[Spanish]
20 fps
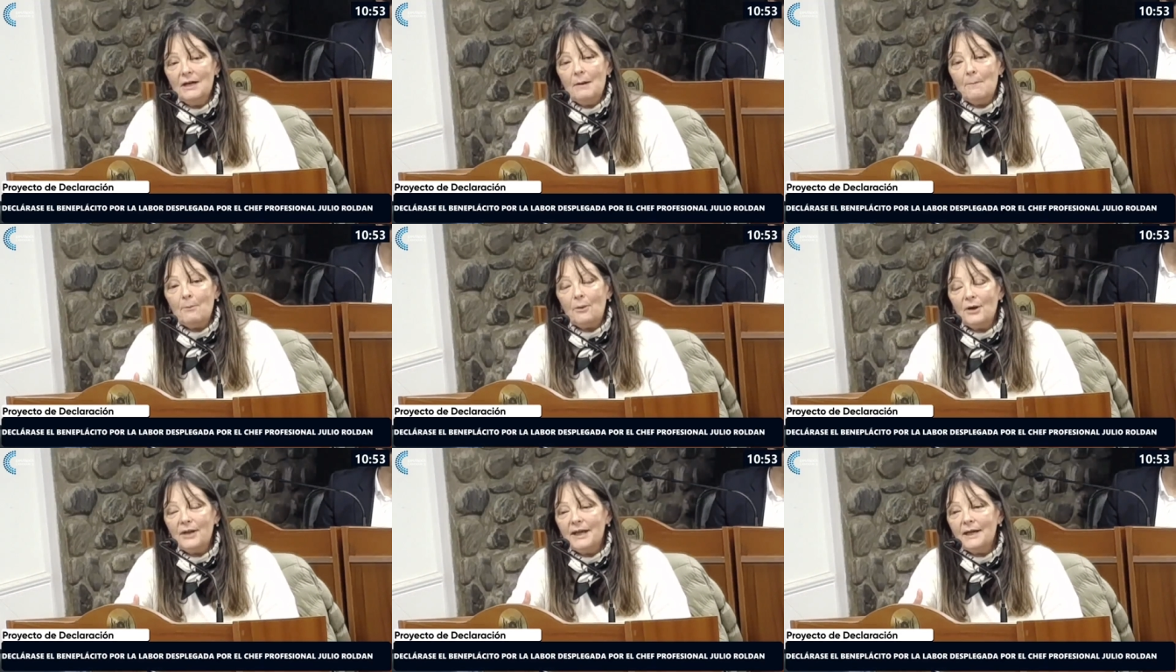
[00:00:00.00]

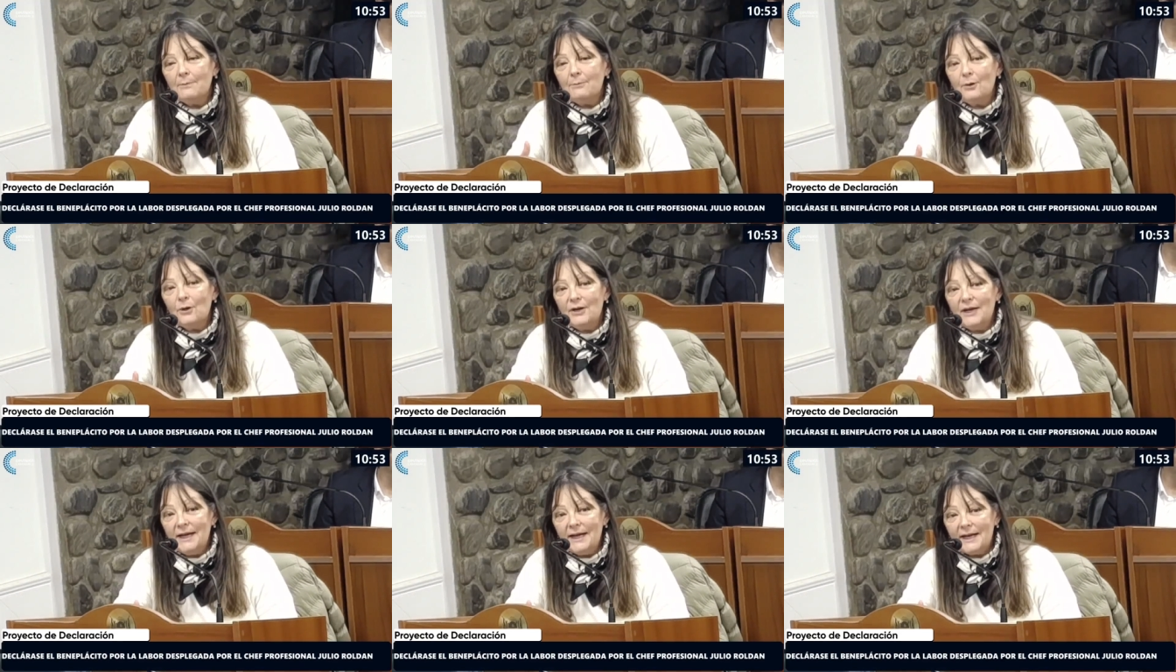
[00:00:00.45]
poder
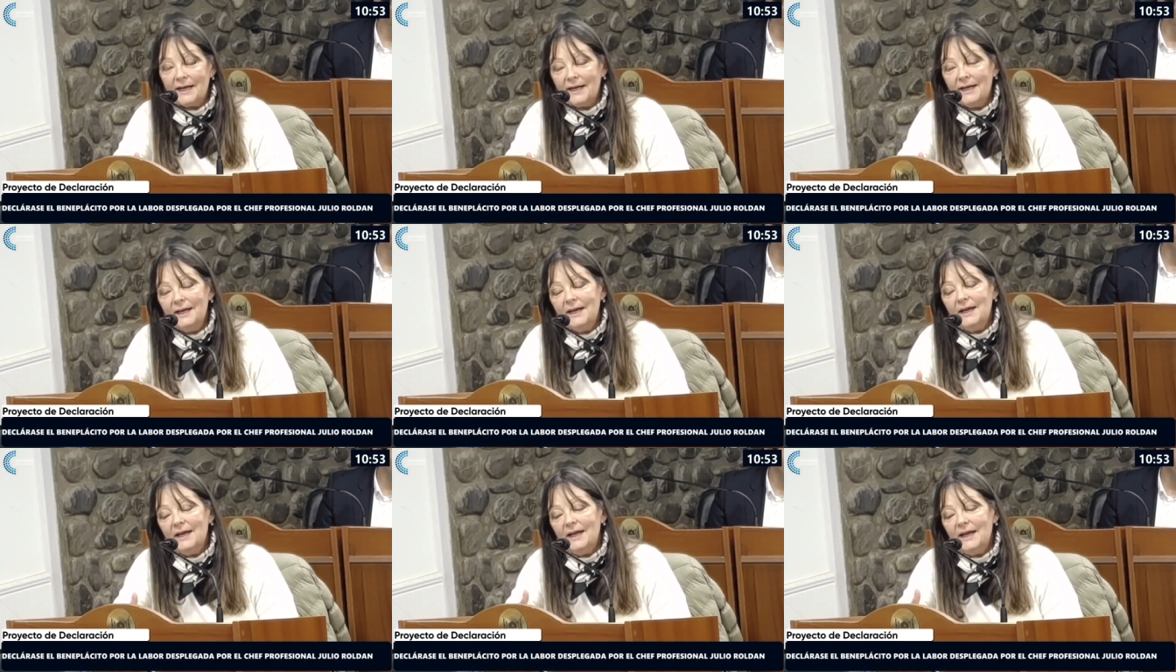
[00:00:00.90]
poner
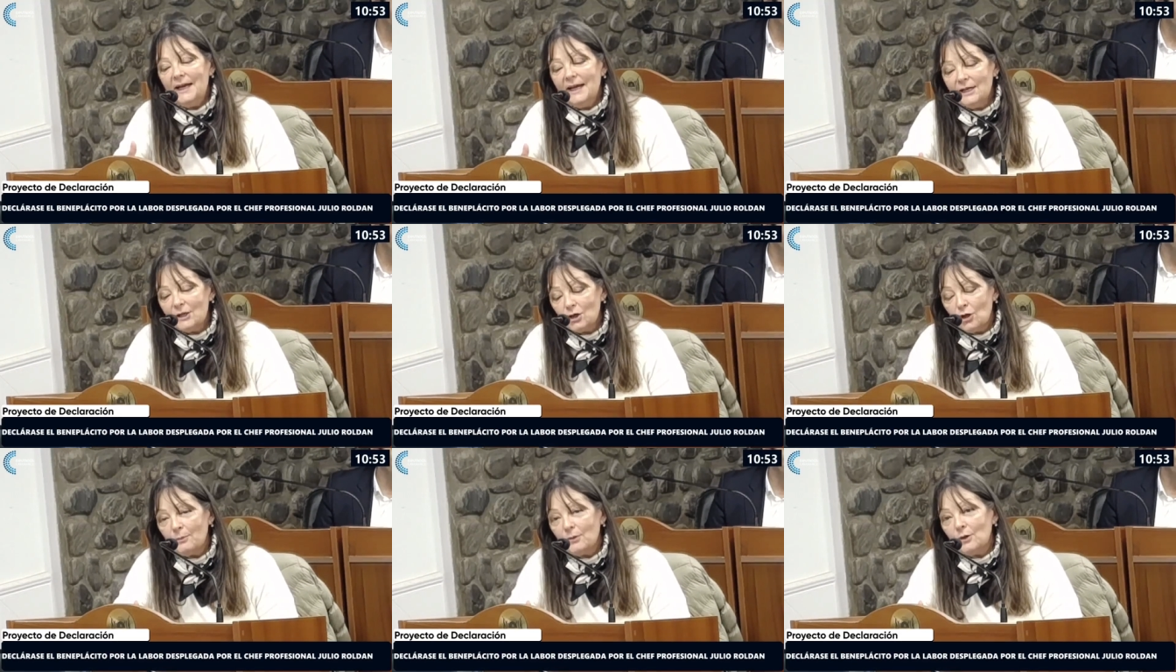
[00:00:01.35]

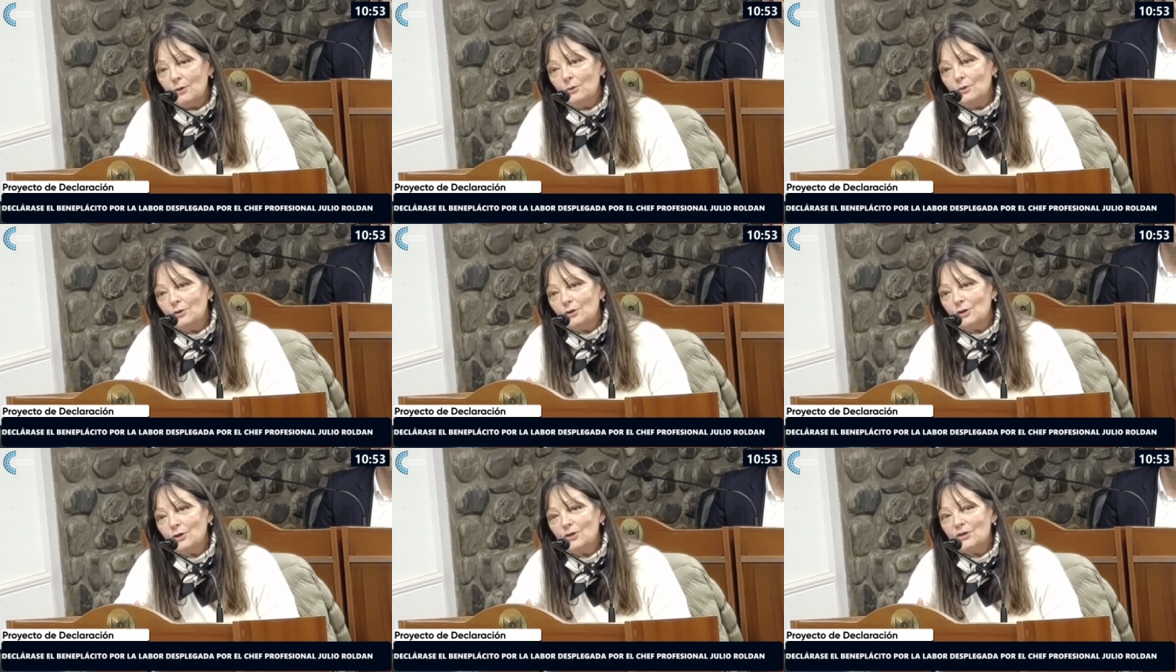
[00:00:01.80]
esos
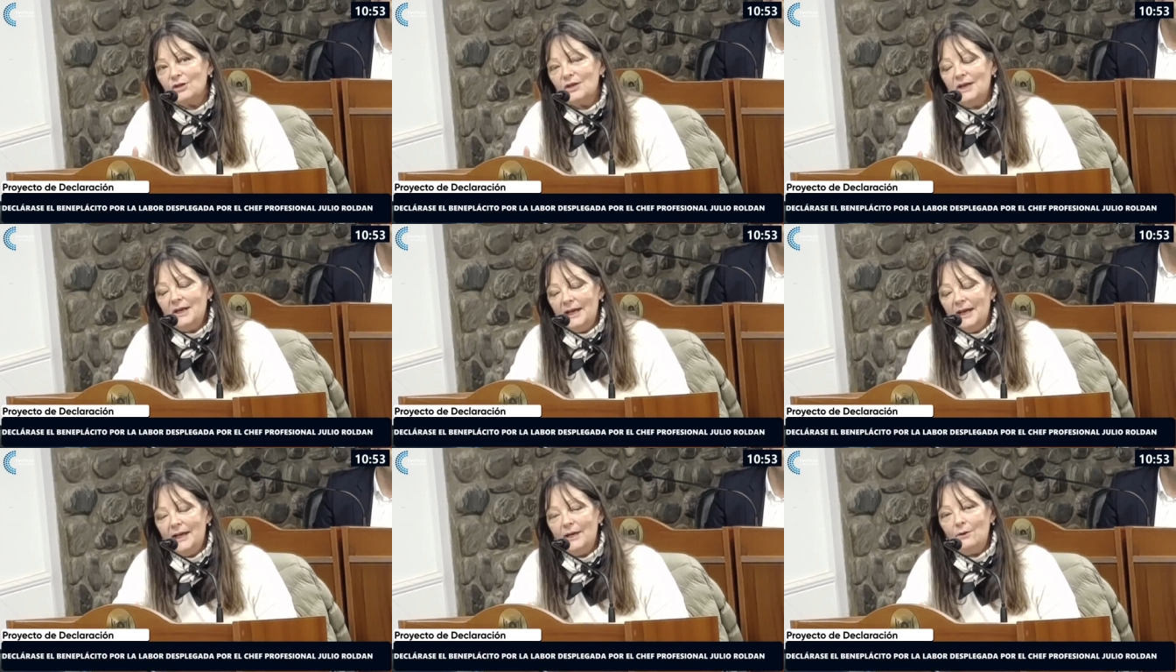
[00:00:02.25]
productos
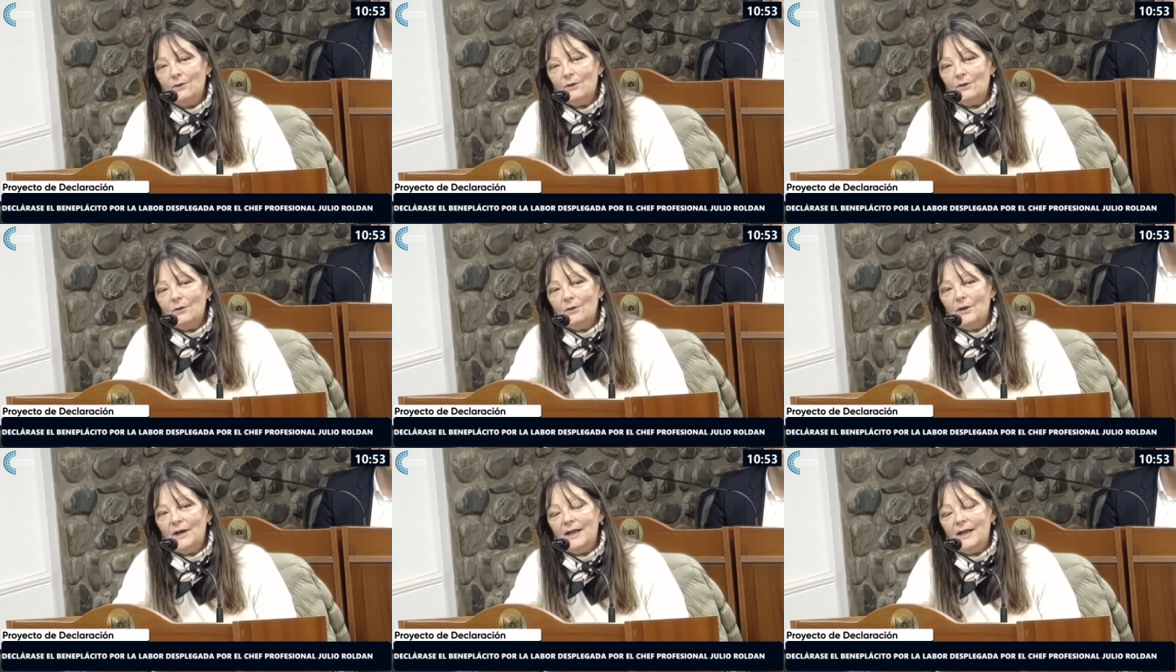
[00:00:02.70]
en,